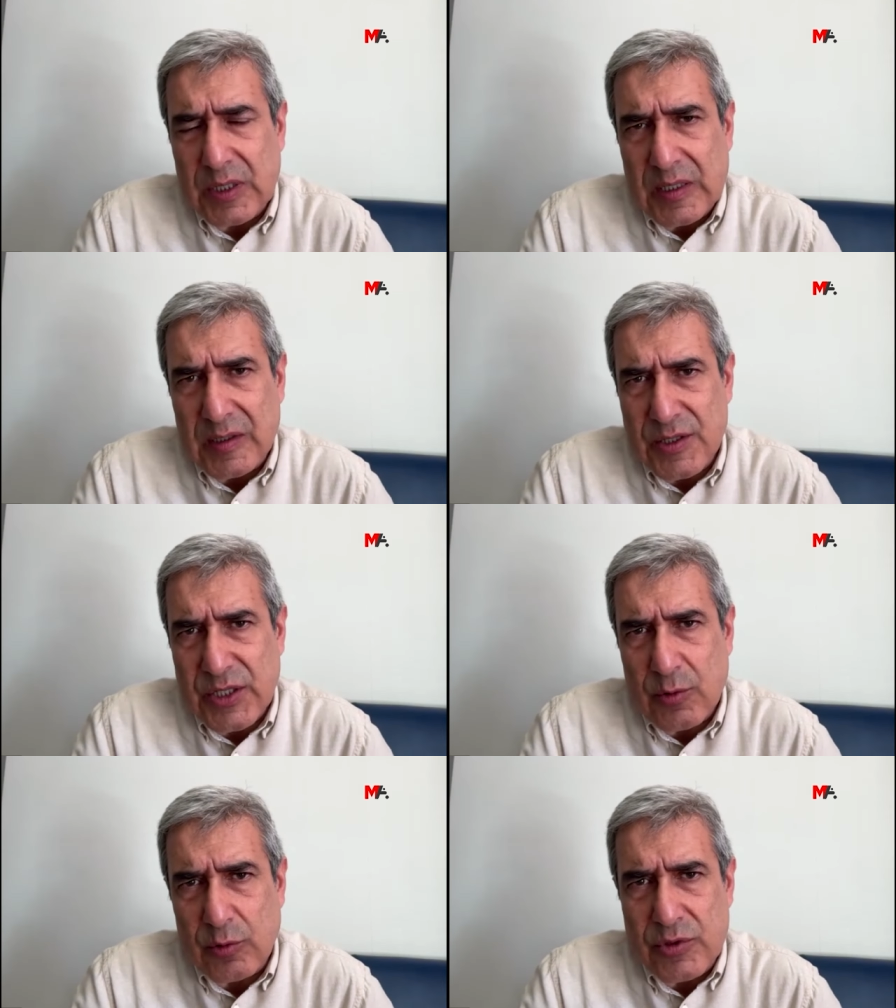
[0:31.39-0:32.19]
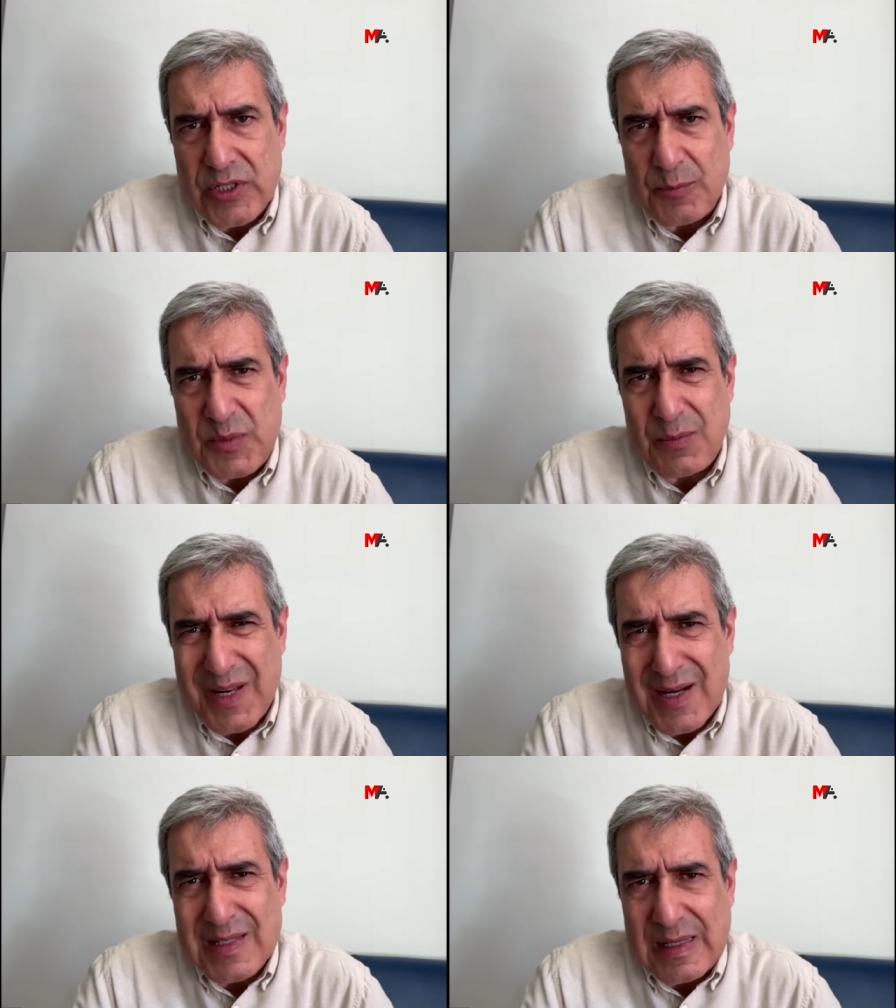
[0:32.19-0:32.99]
dikkat edecek olursak bizi
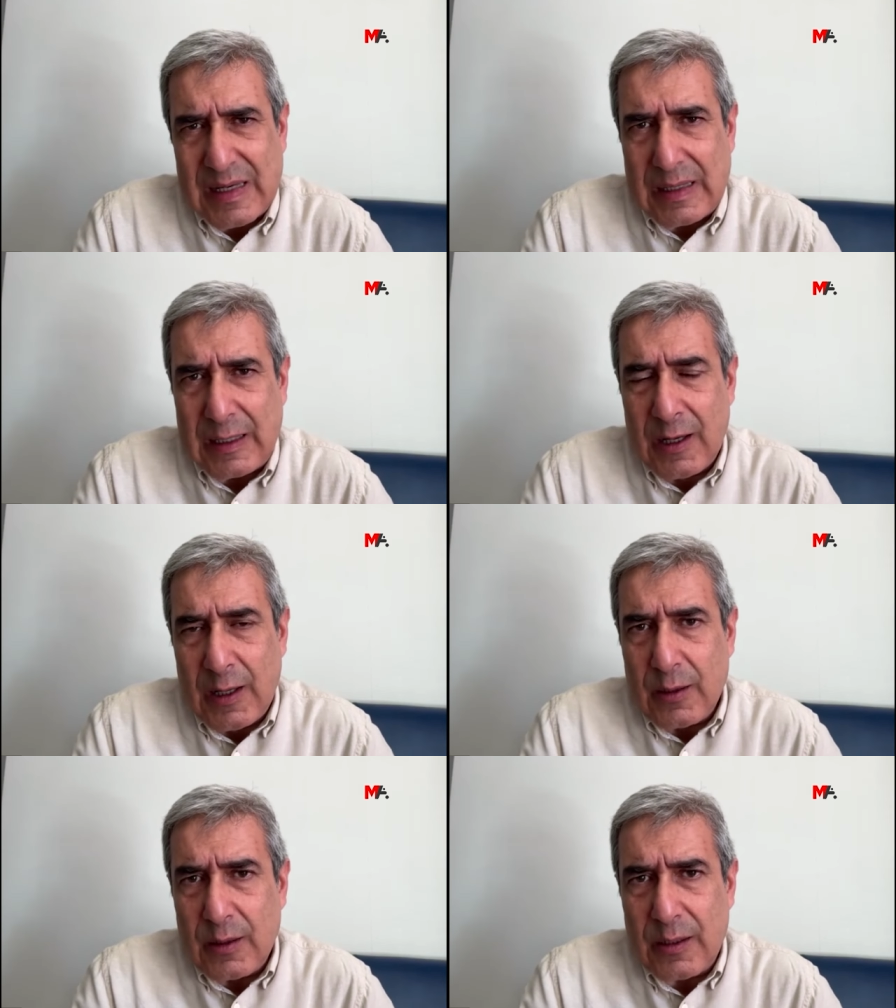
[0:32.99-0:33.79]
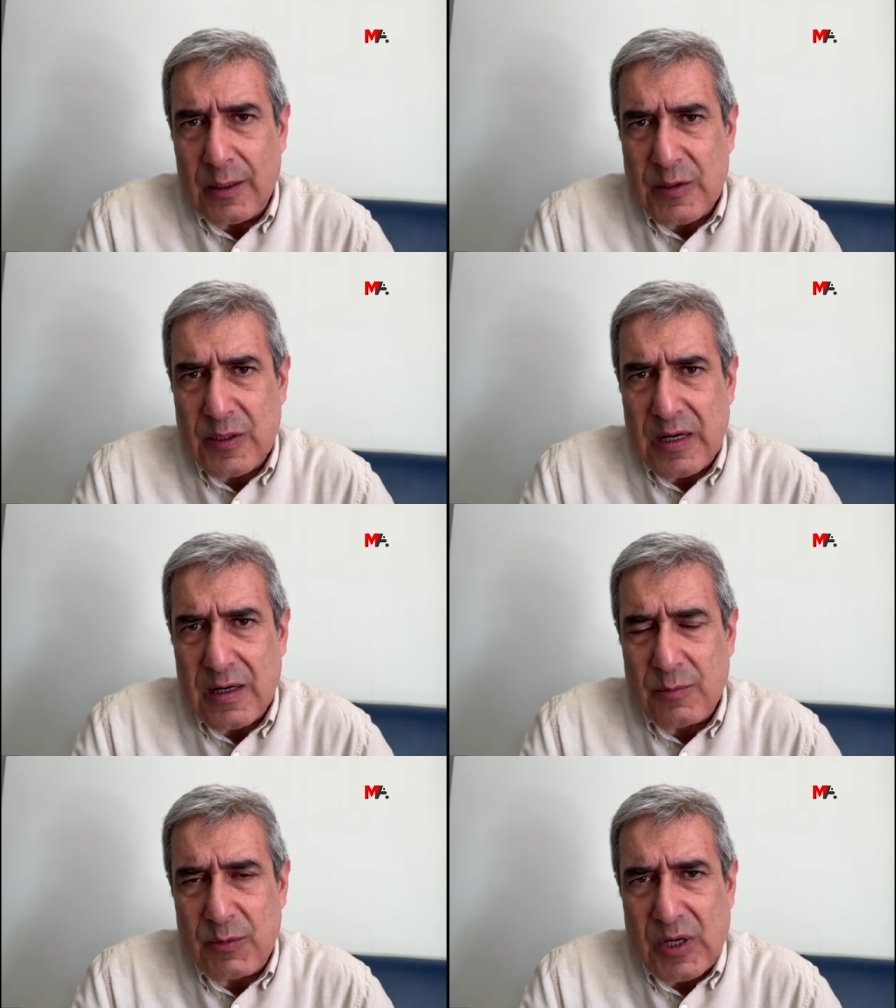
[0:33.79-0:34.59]
biraz daha e,
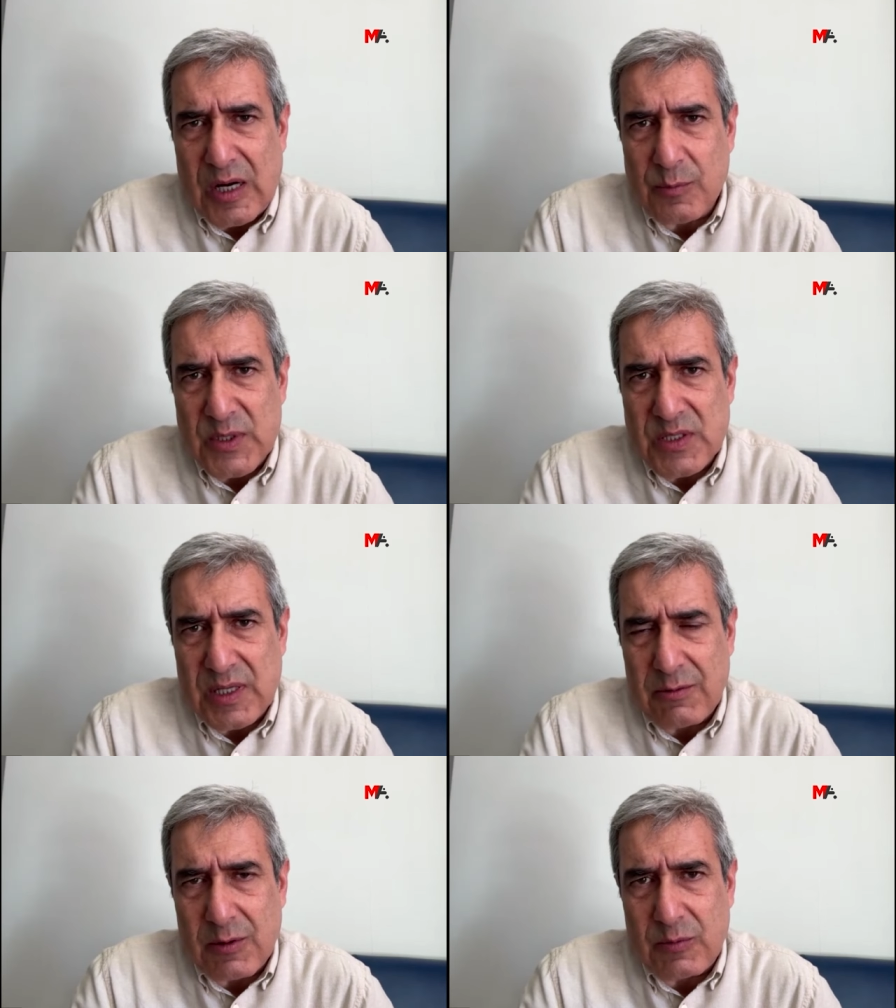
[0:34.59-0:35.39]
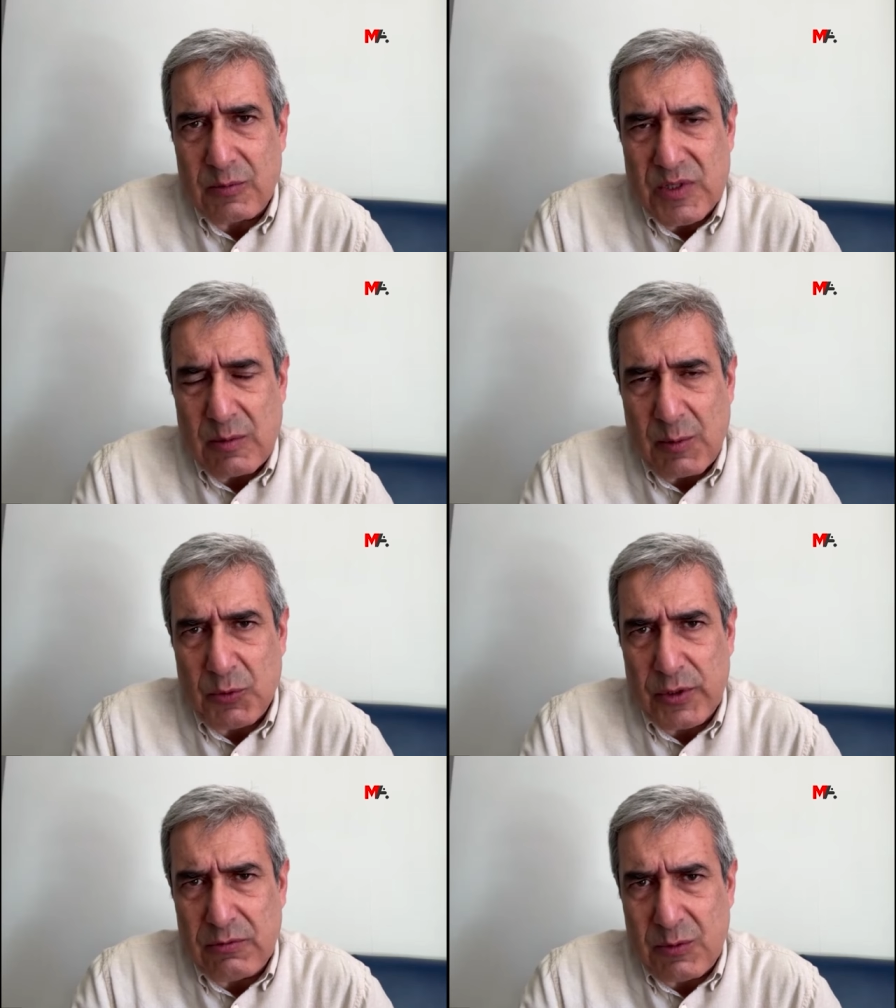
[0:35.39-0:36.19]
gerilimin artmasına ve sebep
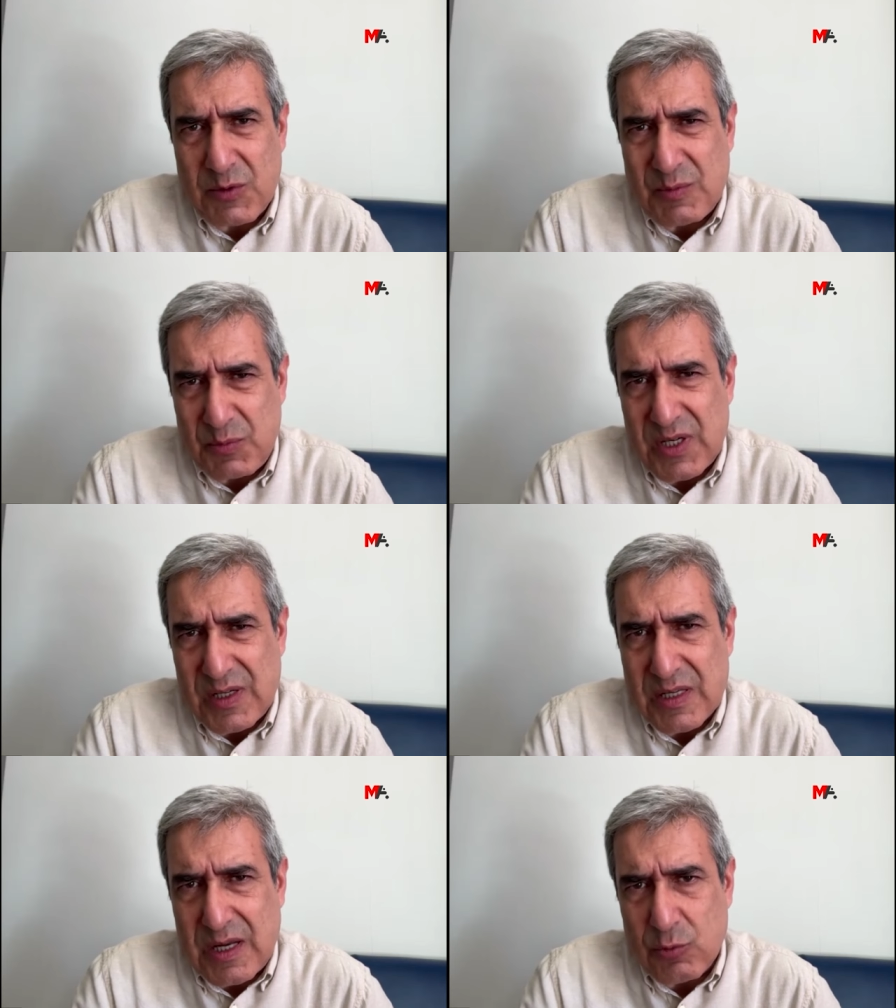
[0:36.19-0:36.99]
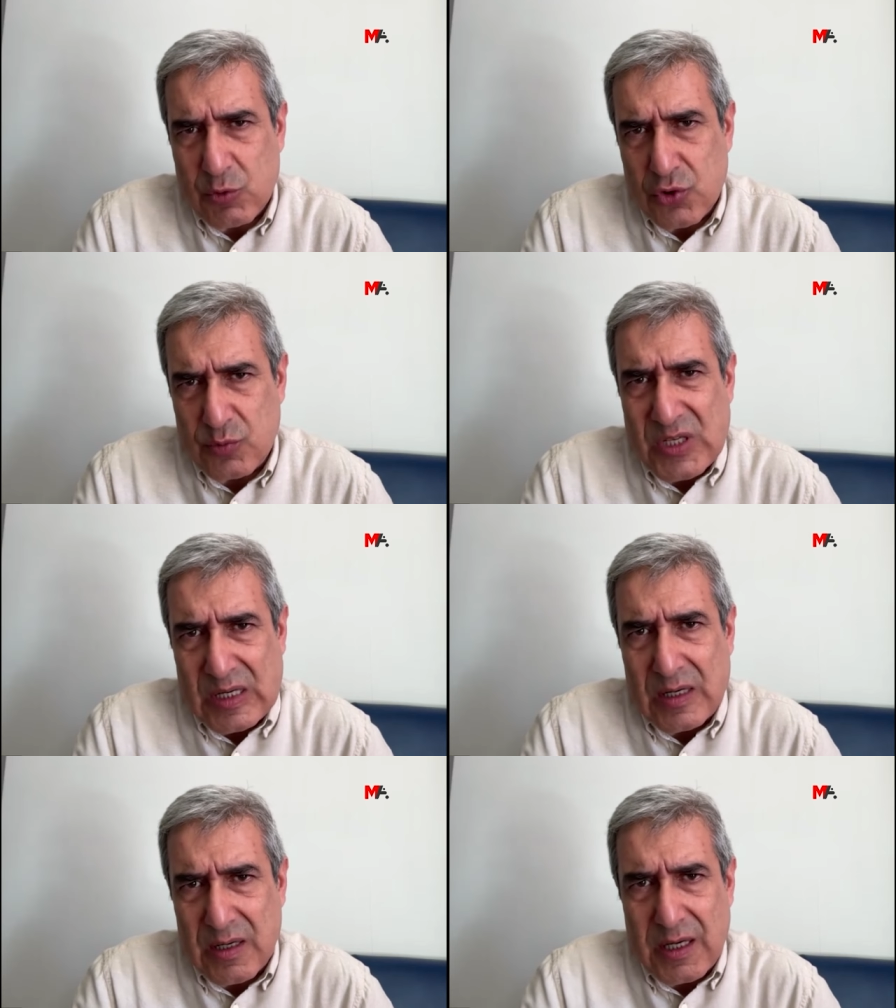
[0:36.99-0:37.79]
oluyor ve bizi biraz daha uçurumun
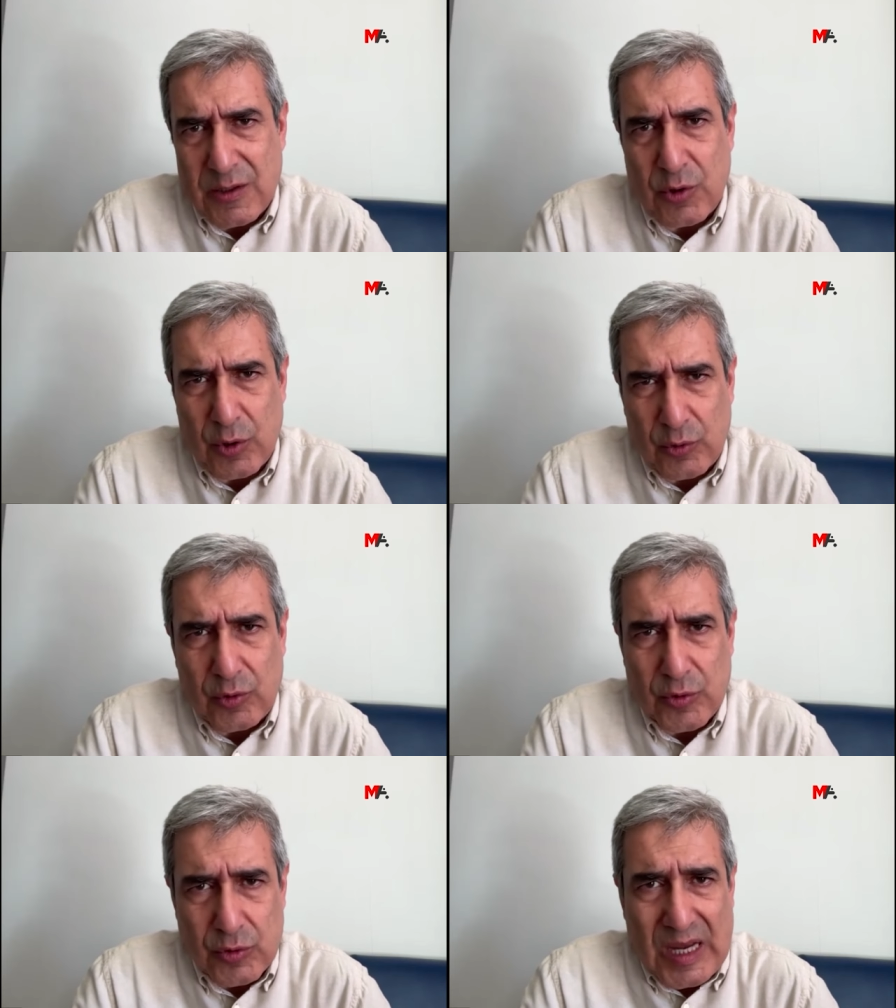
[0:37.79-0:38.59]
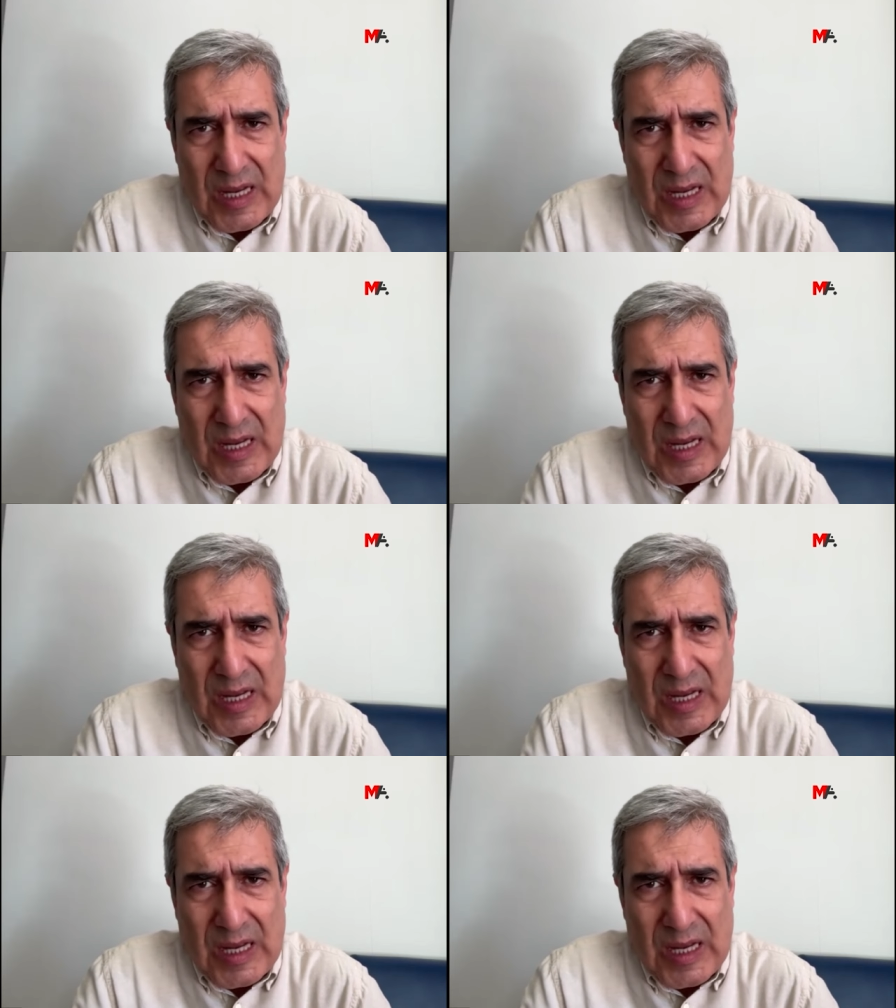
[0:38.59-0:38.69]
kenarına getiriyor doğrusu.